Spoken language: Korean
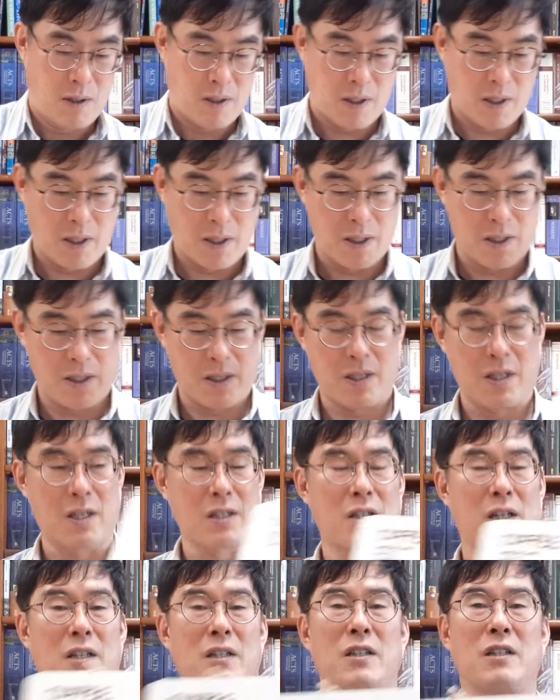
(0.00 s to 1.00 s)
예,
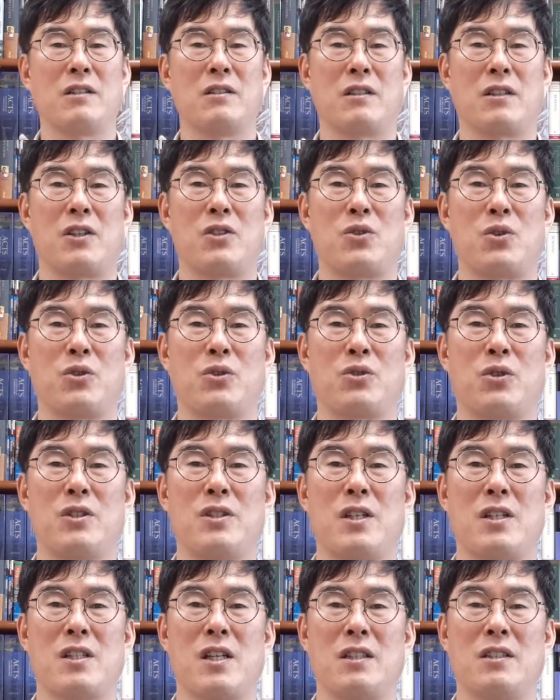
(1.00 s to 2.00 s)
제자들한테 얻었겠죠. 그죠?
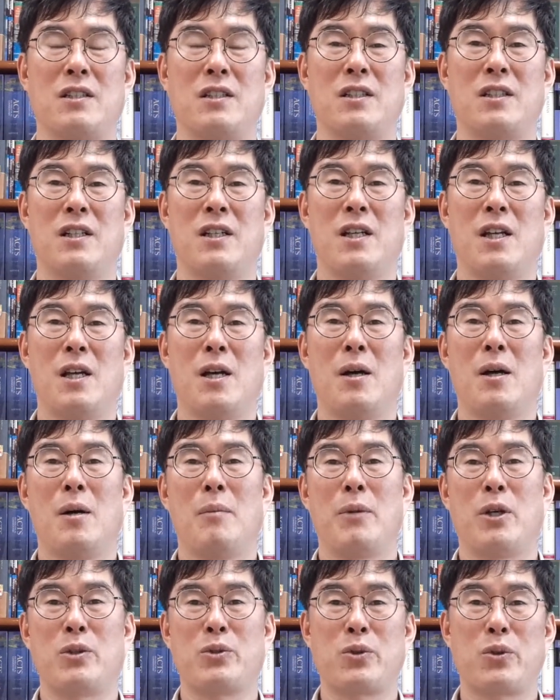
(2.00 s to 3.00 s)
제자들.
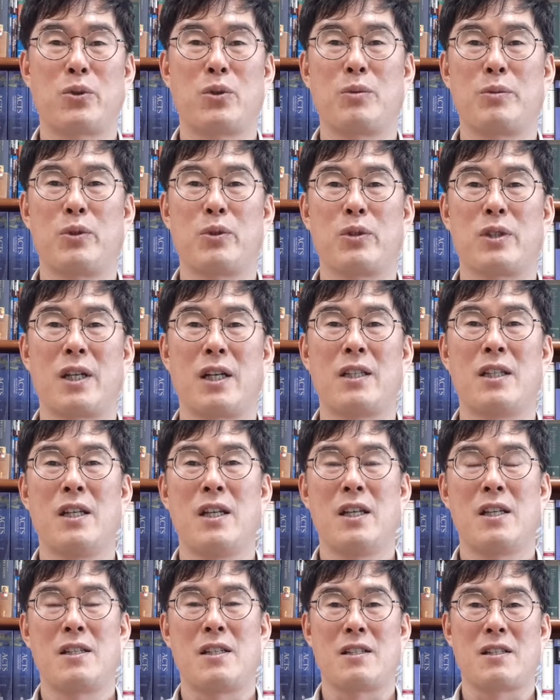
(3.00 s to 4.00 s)
베드로를 비롯한
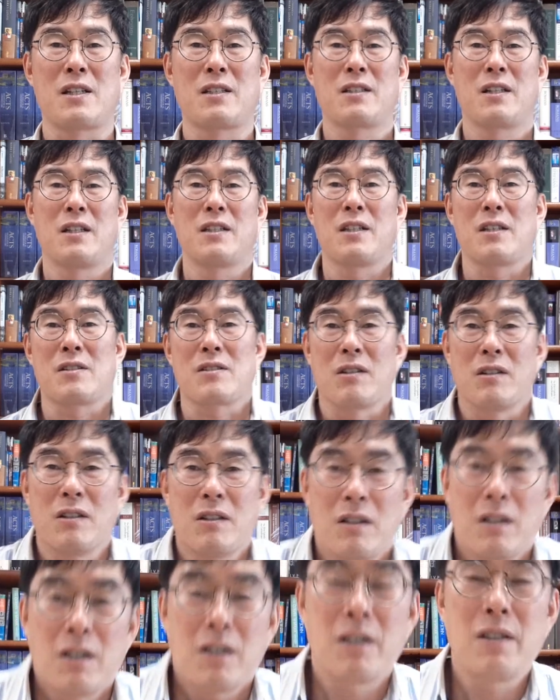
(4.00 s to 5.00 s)

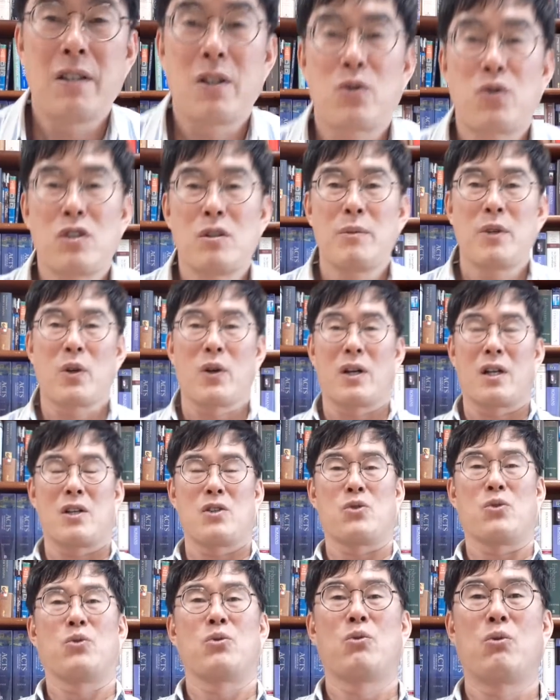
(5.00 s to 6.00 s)
제자들한테서 이 예수님에 관한
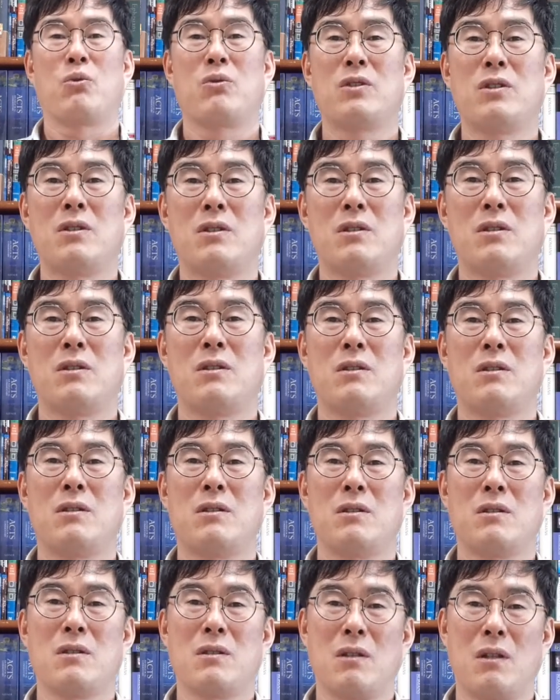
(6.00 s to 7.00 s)
전통을
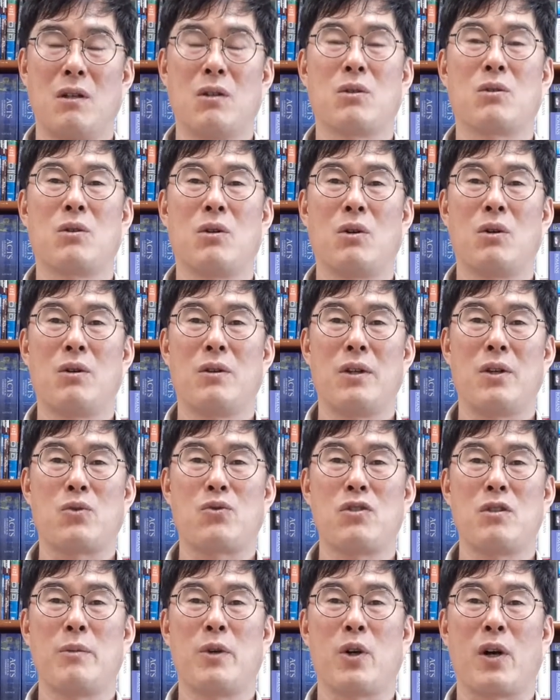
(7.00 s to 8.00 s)
얻고
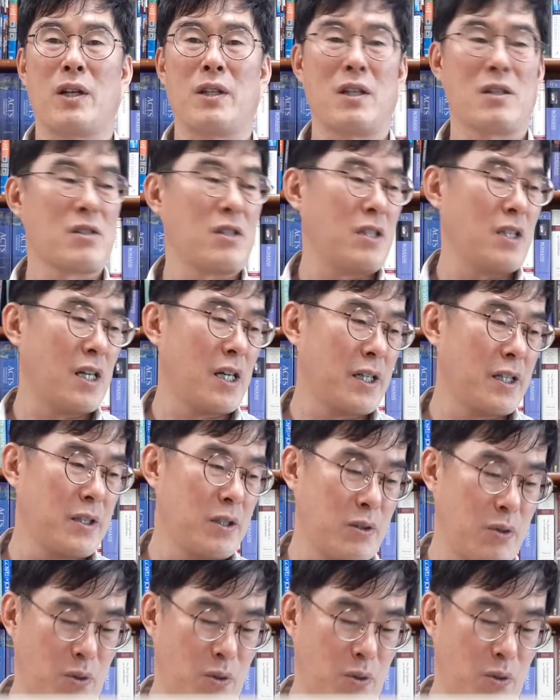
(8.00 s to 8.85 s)
예수님에 관해서 이야기를